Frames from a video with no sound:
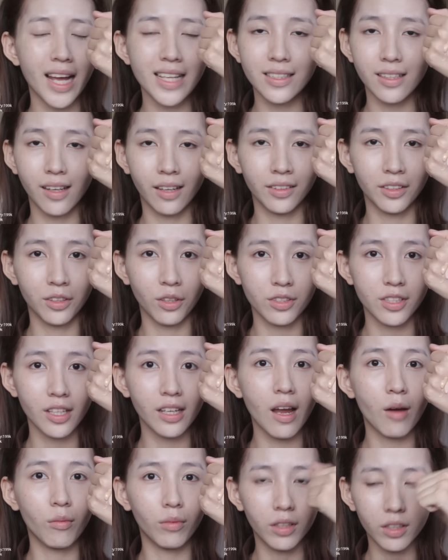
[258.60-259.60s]
Castellan thì nó
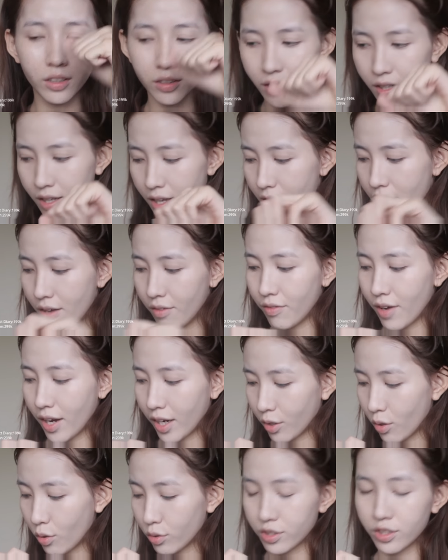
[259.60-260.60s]
sẽ lỏng hơn và
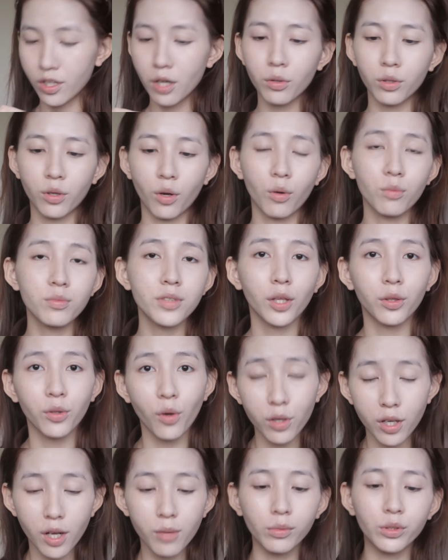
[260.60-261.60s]
cái độ dưỡng của nó cũng sẽ
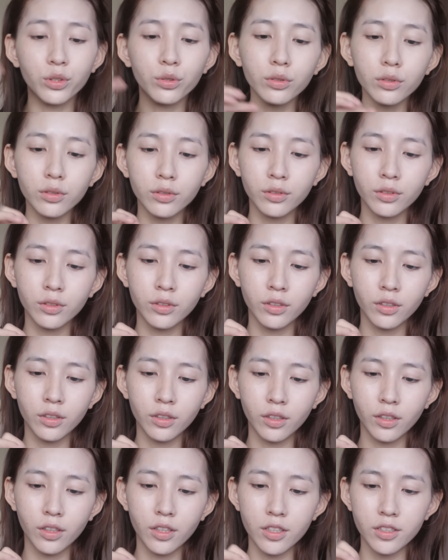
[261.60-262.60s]
tốt hơn một chút
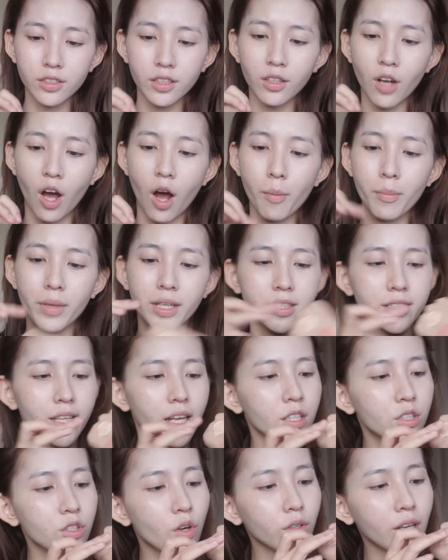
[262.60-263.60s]
sau đó mình
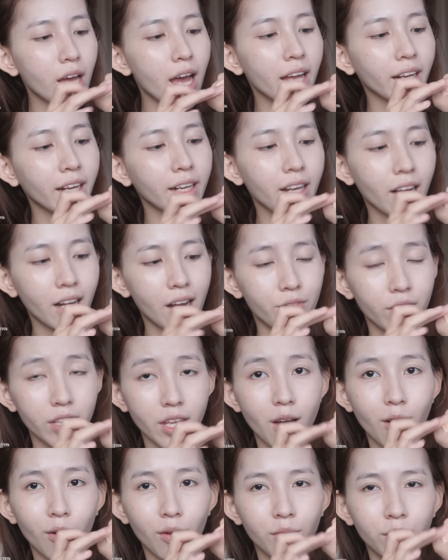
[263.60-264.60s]
sẽ trộn hai cái này lại với
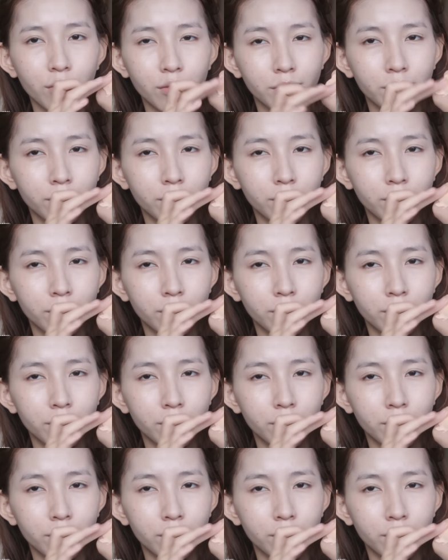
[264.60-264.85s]
nhau